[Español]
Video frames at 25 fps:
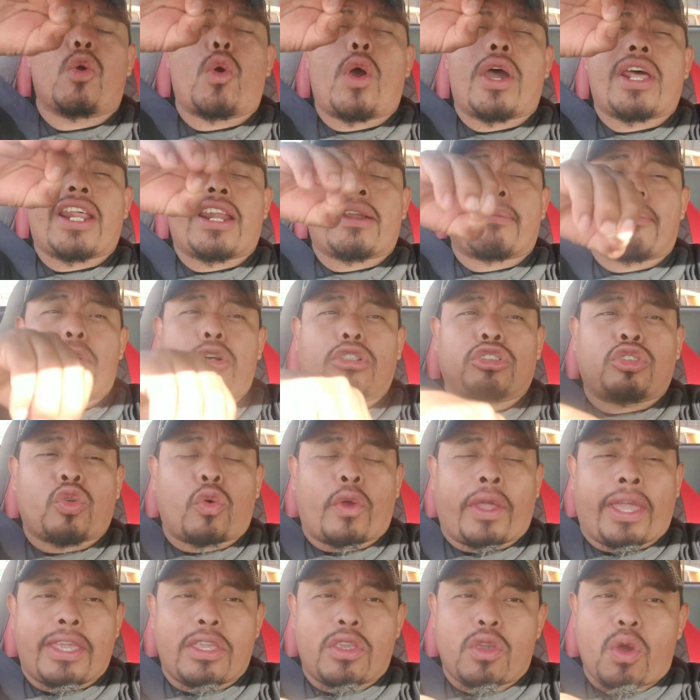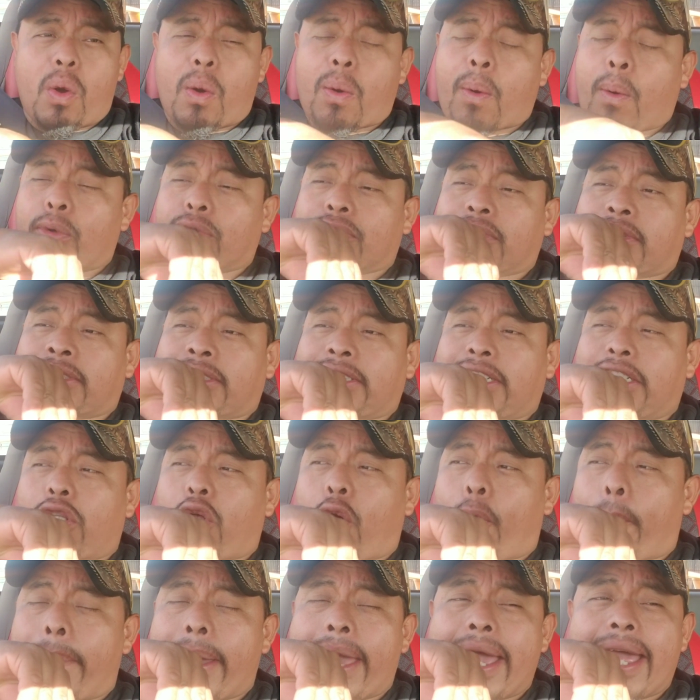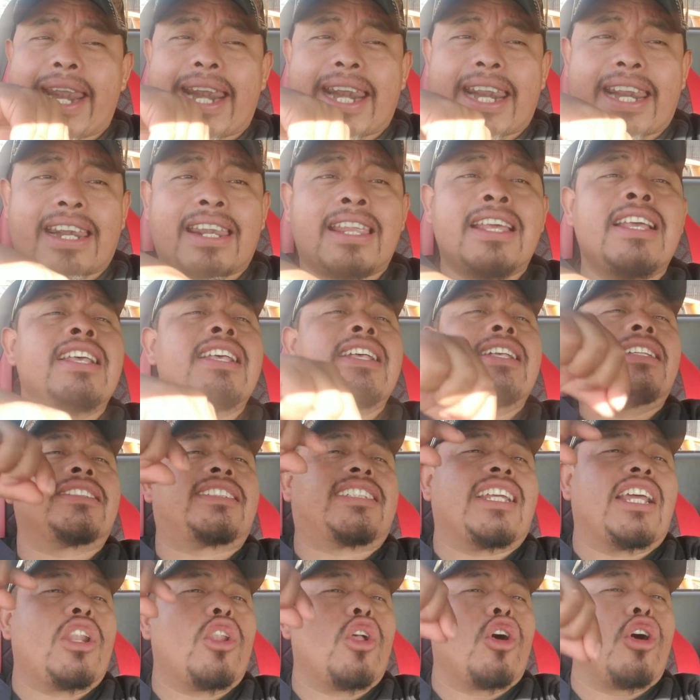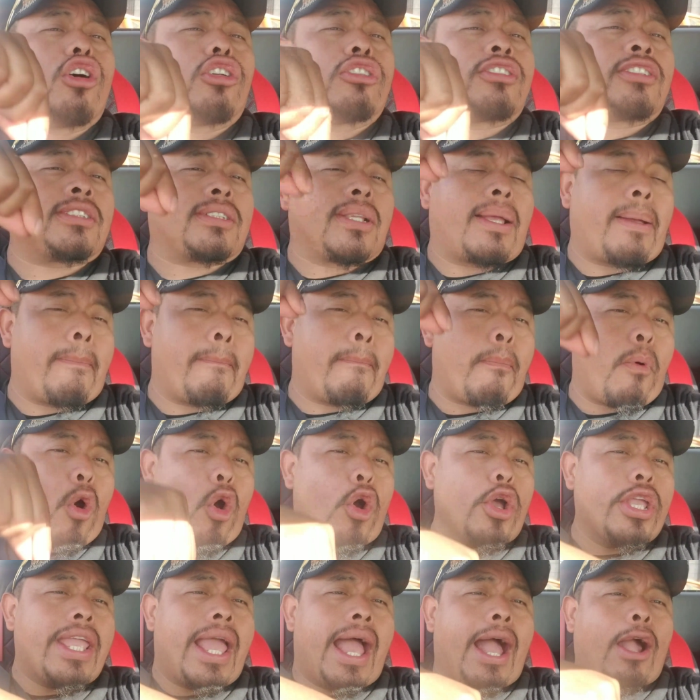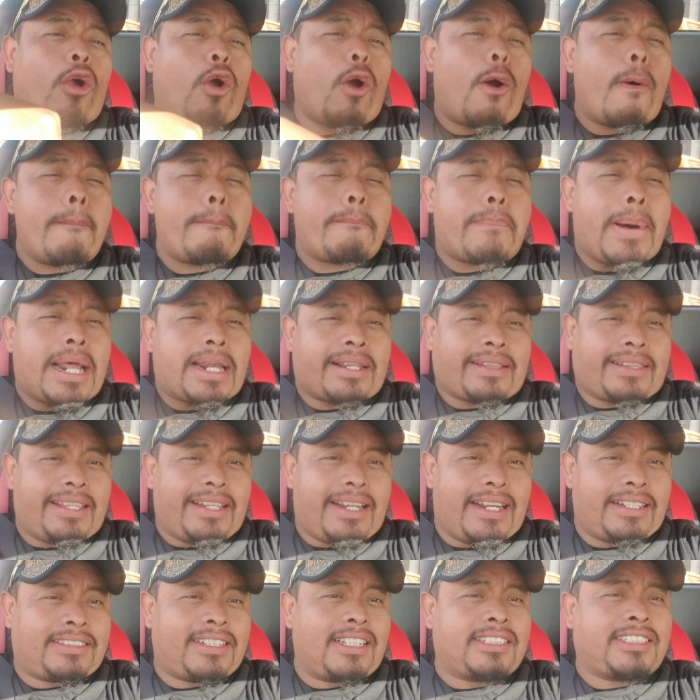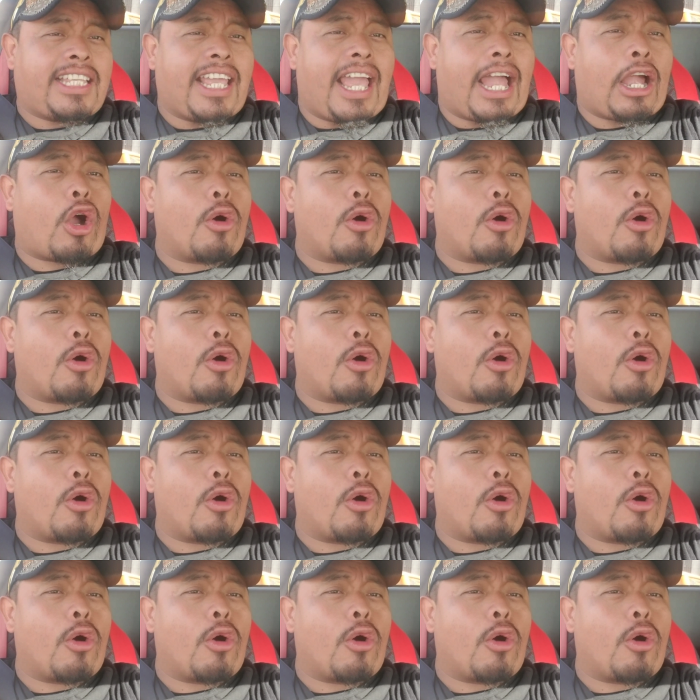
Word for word: lugar hermoso que yo consigo ver, se los voy a compartir. Así es que